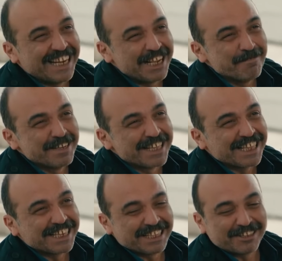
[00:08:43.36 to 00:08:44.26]
elini mi
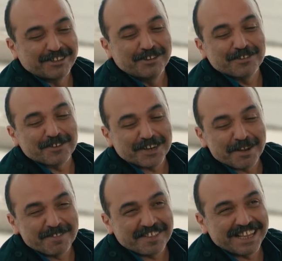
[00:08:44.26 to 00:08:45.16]
ısırdı?
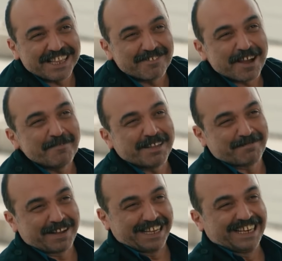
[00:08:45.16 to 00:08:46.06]
Çıkrüklemişken devam
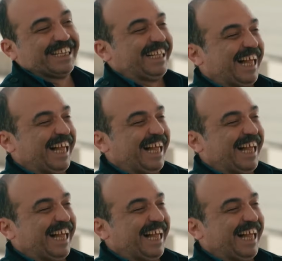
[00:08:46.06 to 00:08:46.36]
et bari.